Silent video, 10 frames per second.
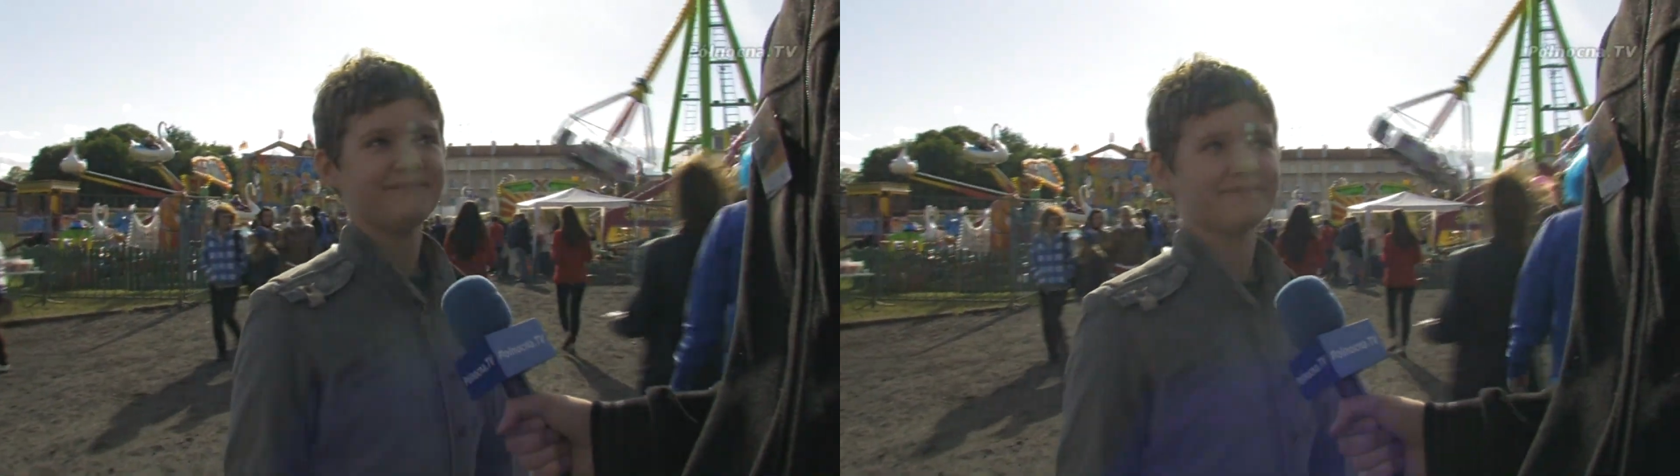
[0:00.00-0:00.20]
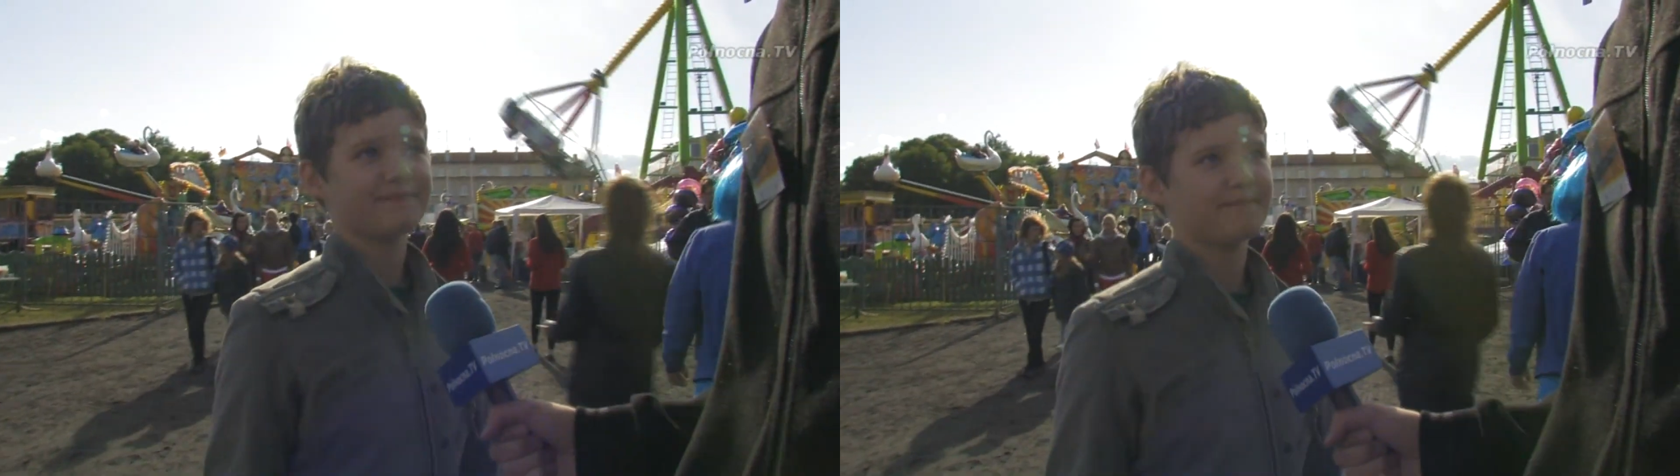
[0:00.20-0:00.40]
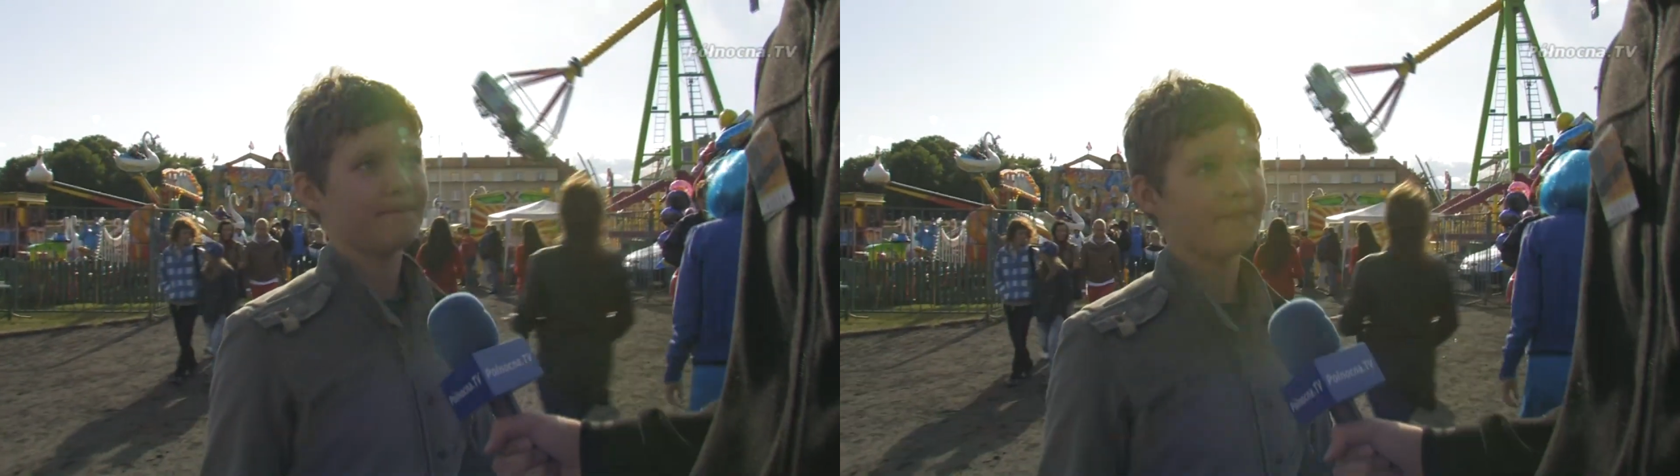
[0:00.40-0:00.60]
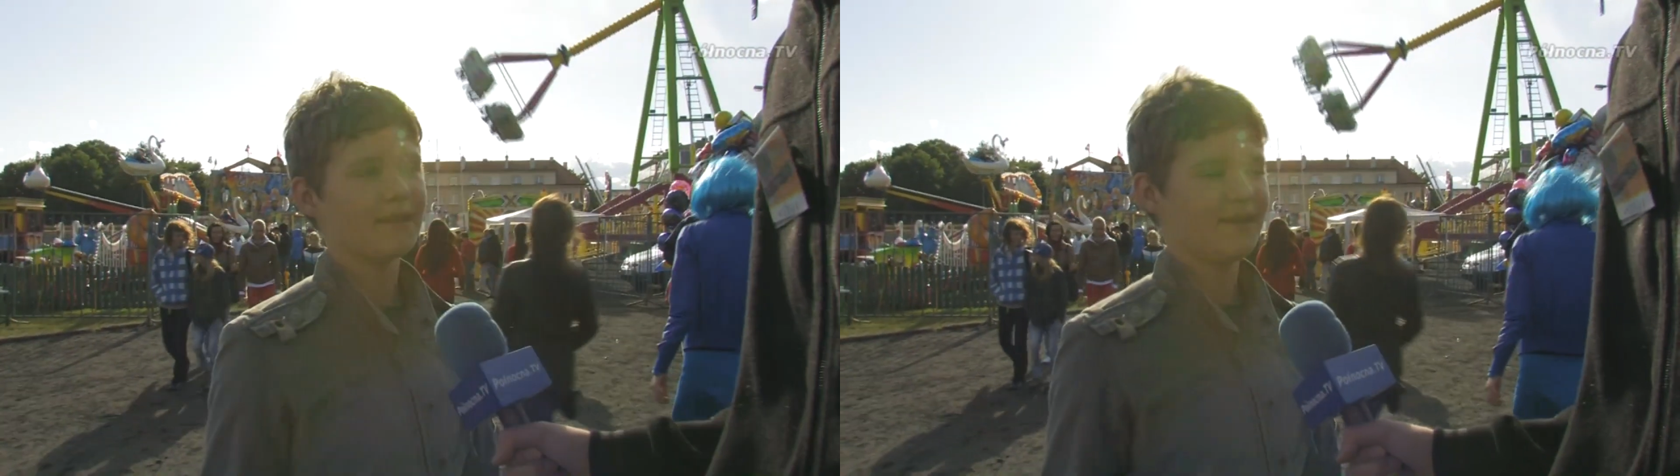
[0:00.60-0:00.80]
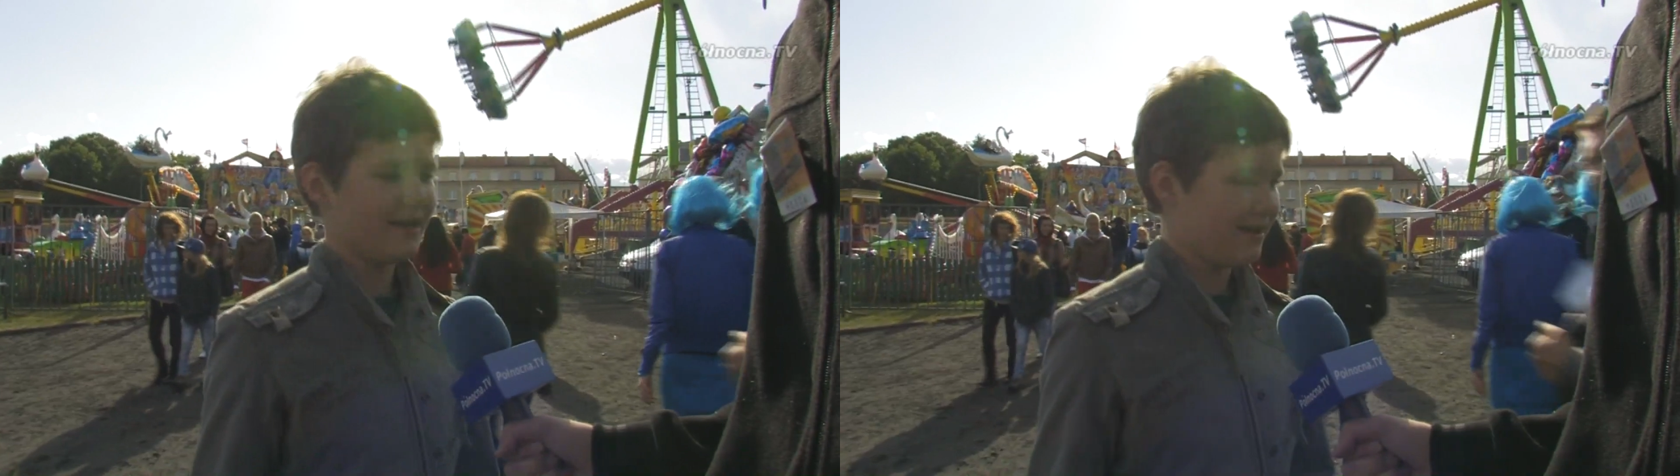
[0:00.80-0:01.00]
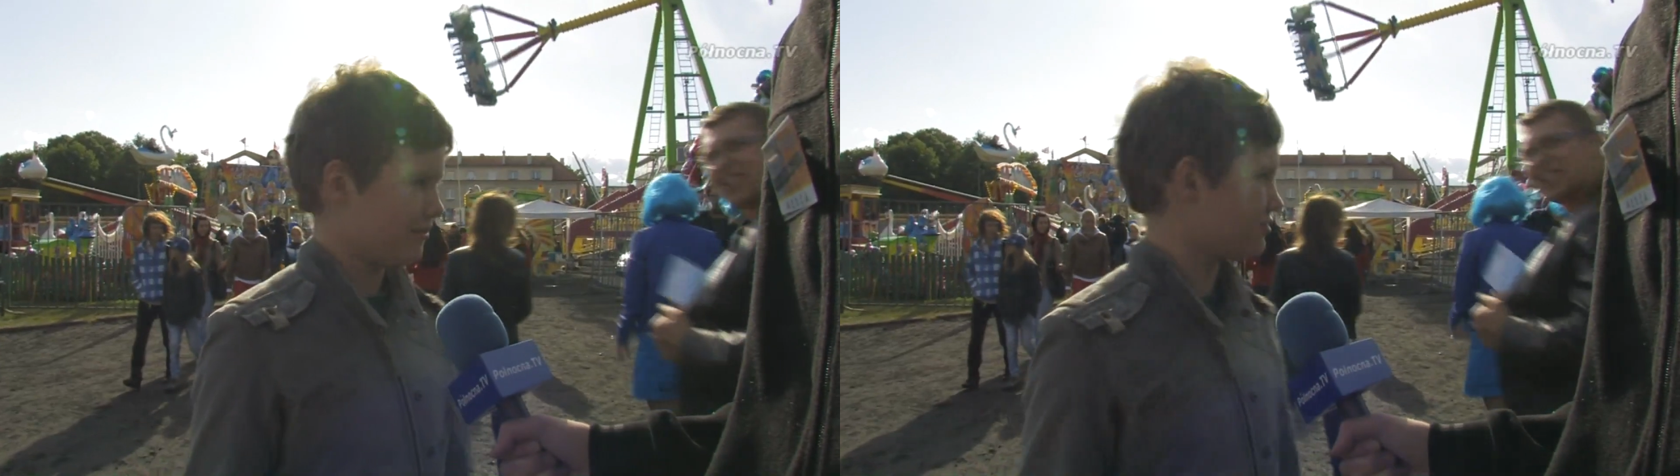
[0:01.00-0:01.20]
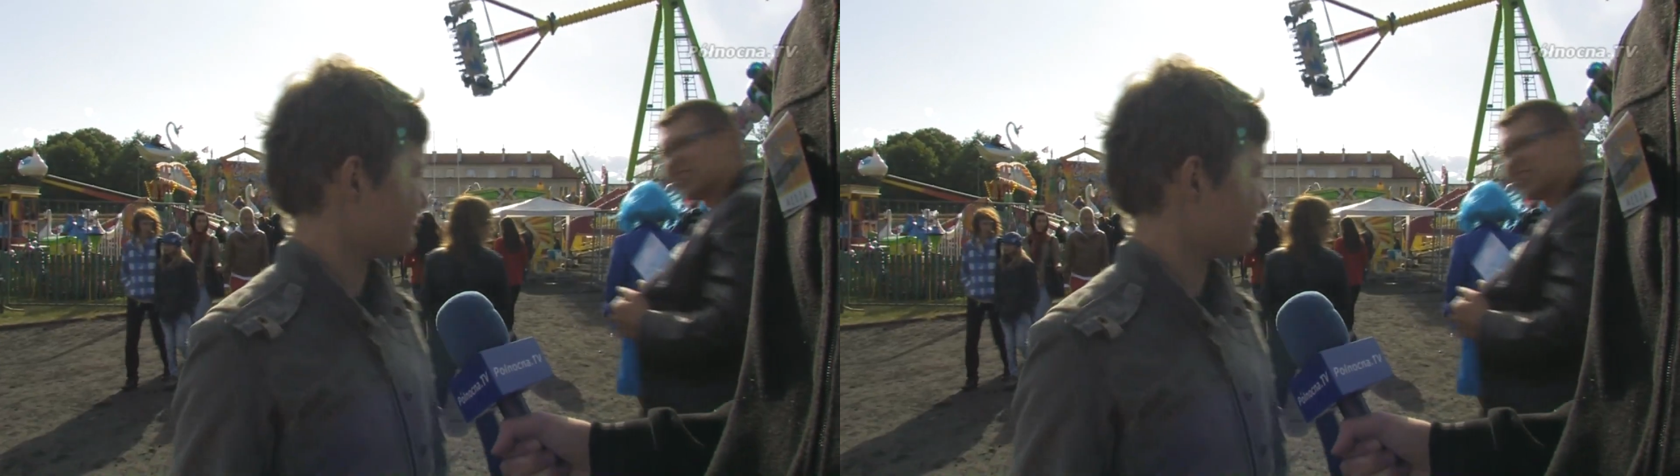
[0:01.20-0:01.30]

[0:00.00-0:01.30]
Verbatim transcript: A czemu? E, bo